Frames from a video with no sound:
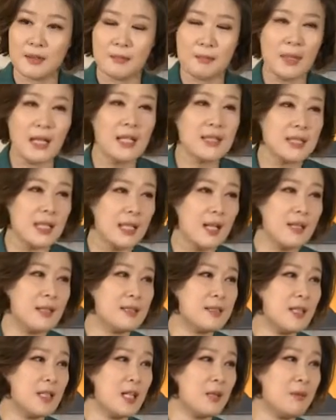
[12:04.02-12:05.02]
말 잘하는
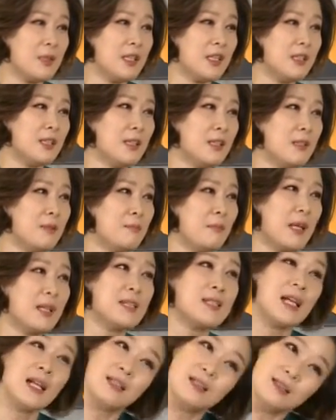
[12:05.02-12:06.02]
사람이 말을
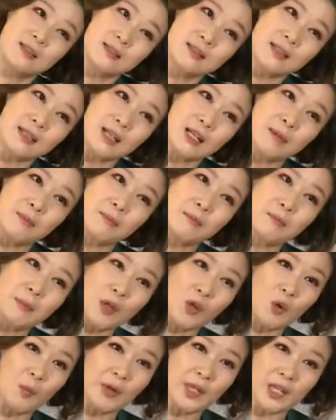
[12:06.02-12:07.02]
잘 듣는 사람,
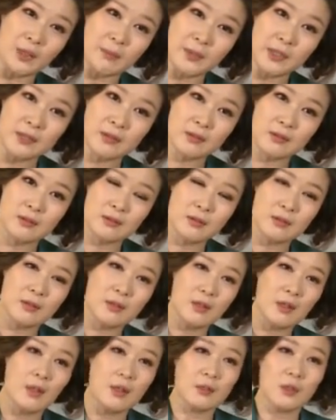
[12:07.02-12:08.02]
바꿔 말하면.
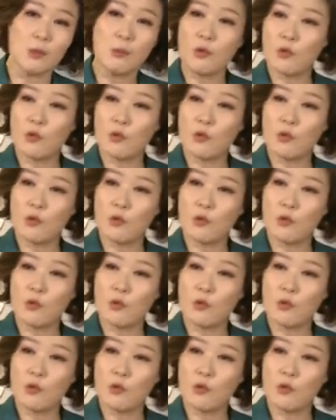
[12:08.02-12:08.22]
너무